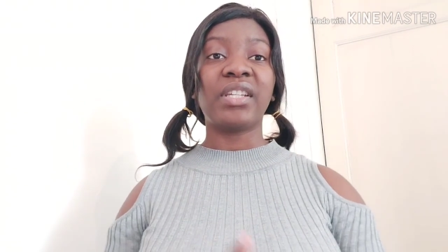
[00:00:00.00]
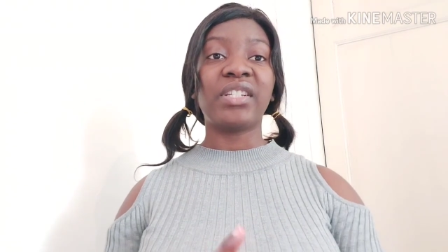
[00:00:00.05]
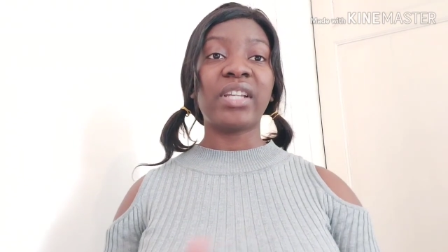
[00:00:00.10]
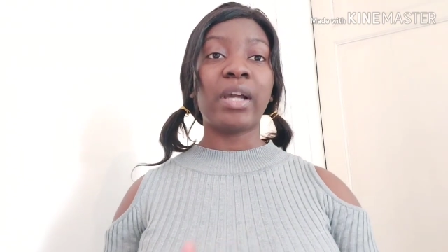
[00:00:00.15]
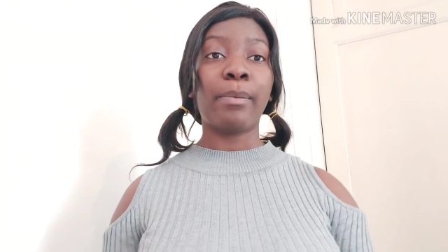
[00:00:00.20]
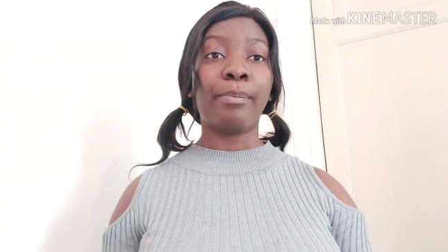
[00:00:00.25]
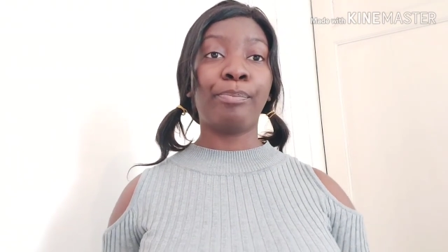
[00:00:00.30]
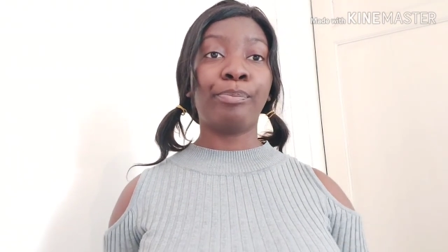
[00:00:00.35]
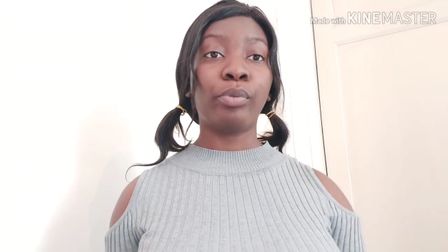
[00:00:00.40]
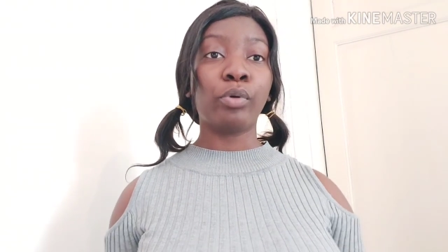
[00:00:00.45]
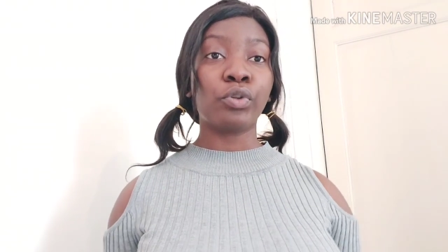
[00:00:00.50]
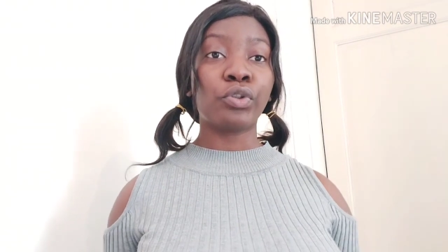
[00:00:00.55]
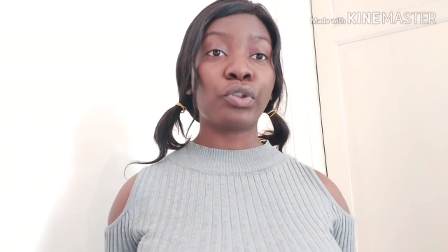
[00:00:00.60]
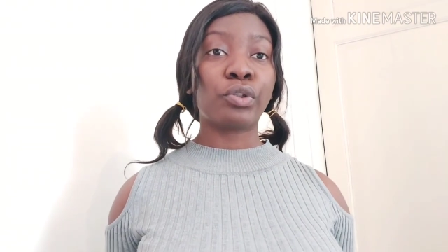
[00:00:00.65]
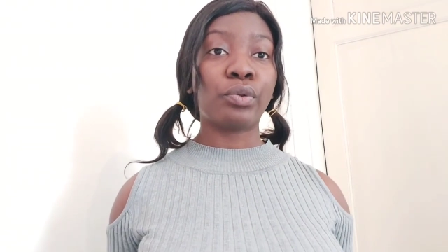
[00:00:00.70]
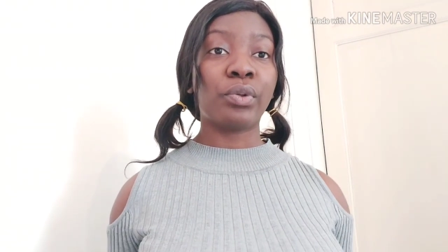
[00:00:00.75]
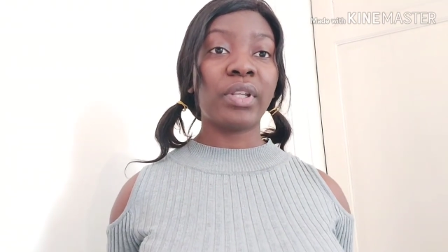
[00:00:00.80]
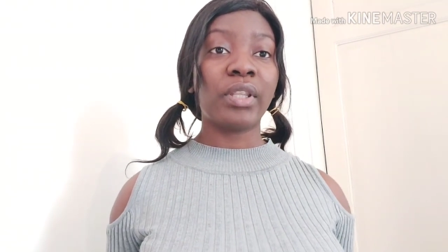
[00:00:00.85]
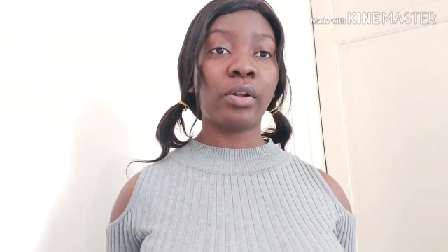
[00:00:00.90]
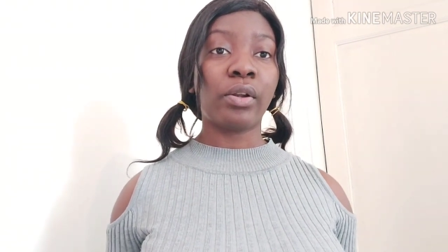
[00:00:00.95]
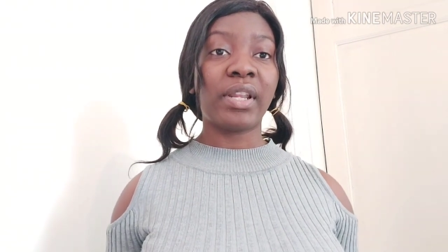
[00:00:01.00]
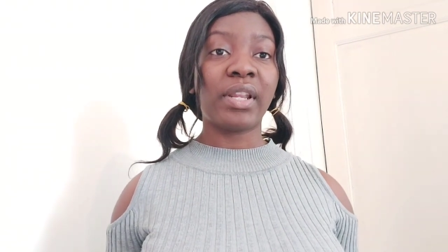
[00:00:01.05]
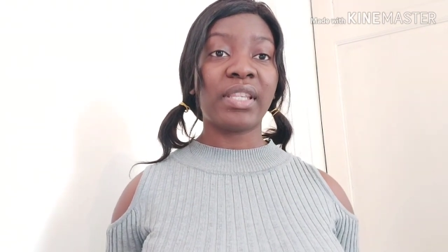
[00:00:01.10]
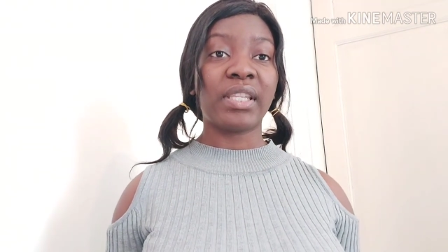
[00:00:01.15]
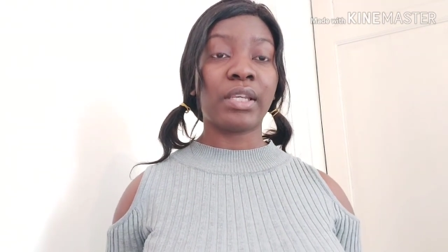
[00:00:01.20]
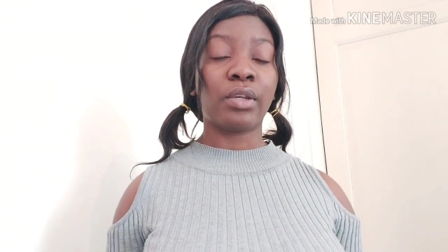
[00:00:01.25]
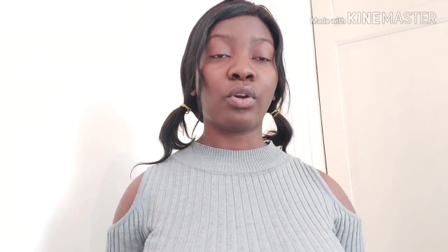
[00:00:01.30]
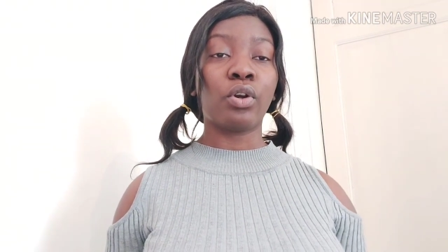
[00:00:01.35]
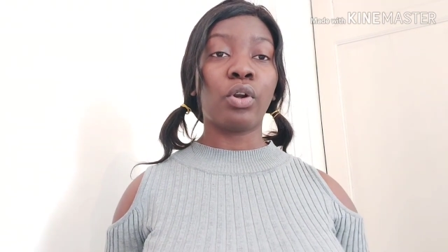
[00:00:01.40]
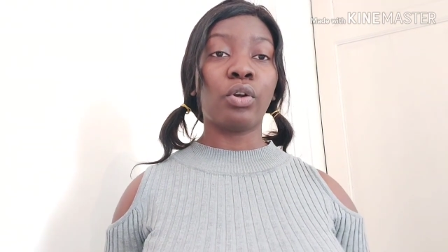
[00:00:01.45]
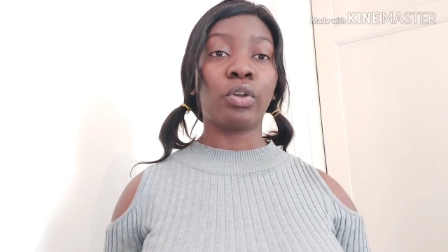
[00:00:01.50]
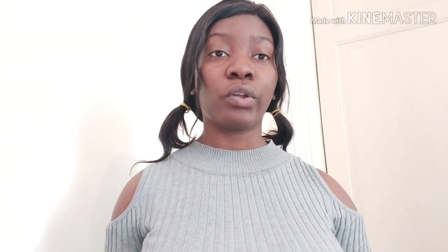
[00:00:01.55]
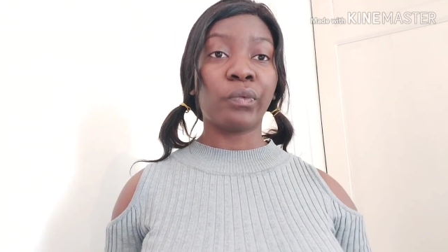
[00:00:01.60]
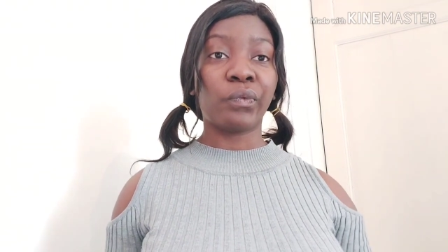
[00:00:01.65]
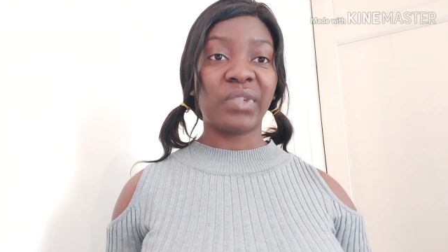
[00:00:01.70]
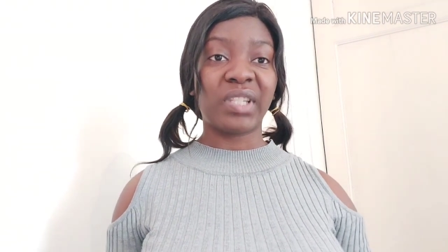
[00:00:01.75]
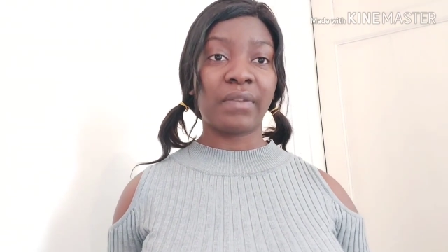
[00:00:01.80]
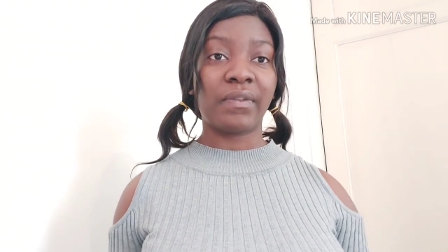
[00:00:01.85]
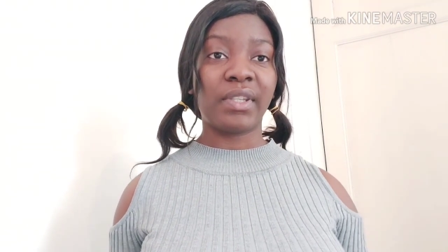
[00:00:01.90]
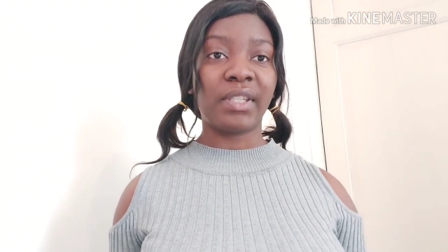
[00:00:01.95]
déjà postulé dans les écoles que
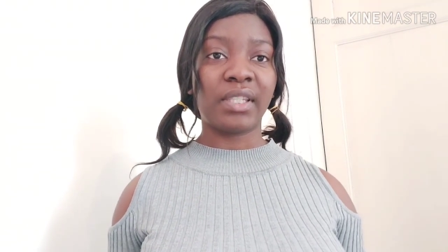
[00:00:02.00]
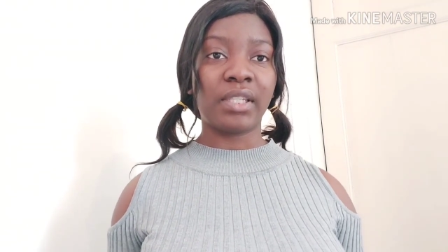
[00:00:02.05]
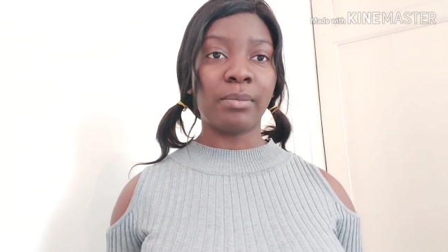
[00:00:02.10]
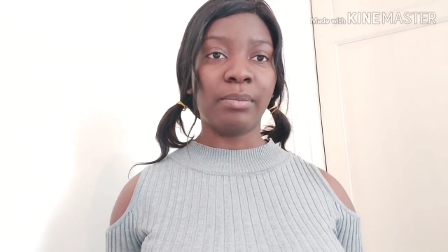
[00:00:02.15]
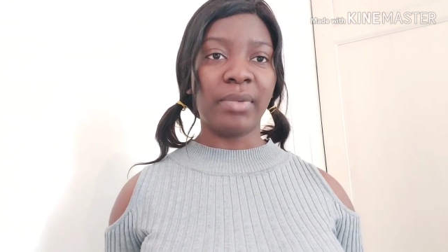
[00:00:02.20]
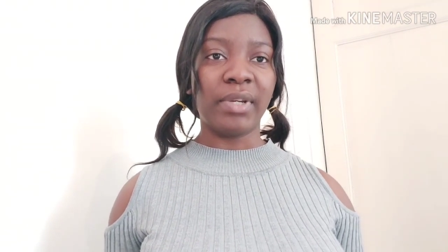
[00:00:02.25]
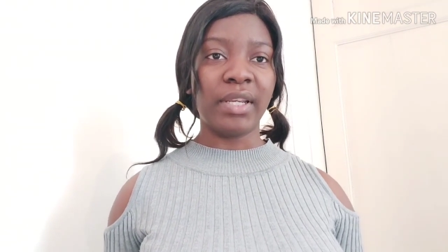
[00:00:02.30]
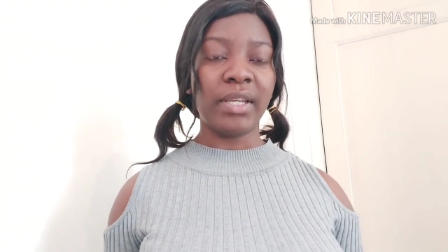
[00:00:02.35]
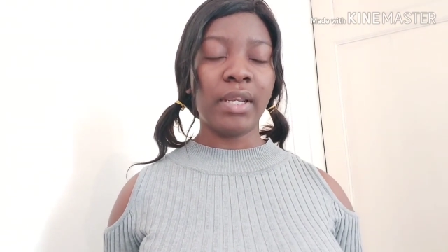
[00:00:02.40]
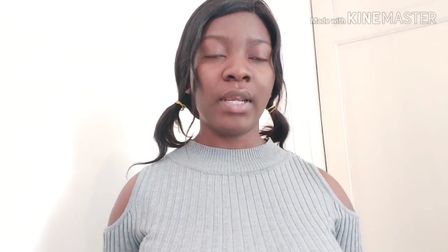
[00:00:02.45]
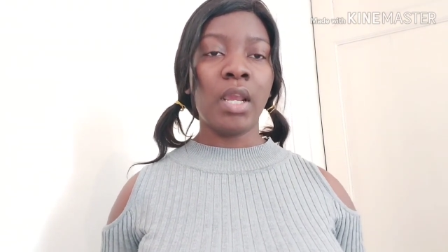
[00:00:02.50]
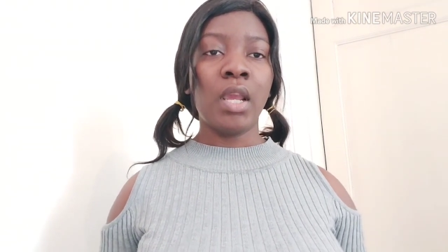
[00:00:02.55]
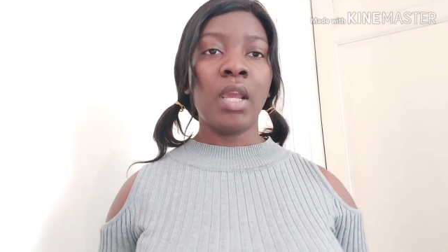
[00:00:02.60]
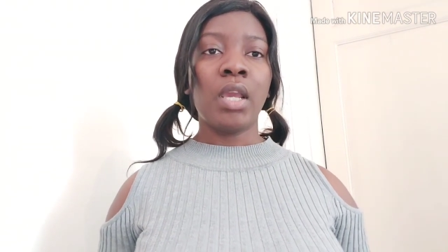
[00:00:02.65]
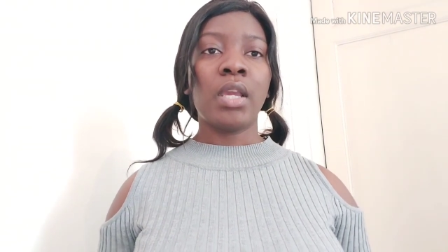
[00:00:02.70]
vous avez ciblées,